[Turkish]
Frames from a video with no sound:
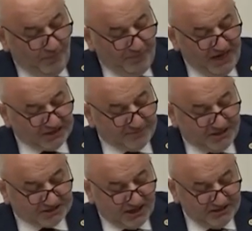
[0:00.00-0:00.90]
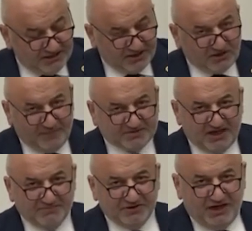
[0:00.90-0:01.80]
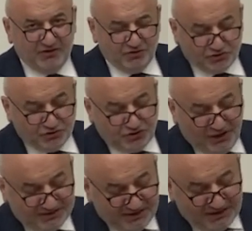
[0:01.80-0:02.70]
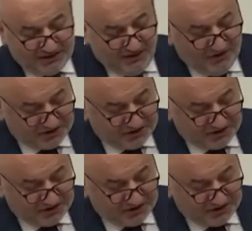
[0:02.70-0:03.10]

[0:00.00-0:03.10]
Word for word: Bob eş başkanlığı kapsamında üçüncü hatalı